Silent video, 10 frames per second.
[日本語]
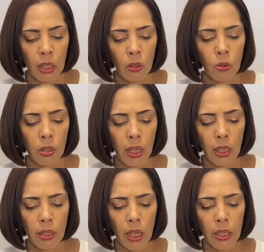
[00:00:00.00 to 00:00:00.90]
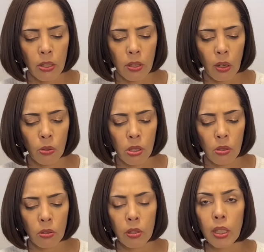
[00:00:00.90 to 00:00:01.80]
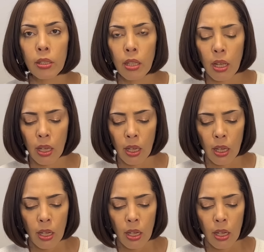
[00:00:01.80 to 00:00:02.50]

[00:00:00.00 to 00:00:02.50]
これ内需が落ち込んでいて、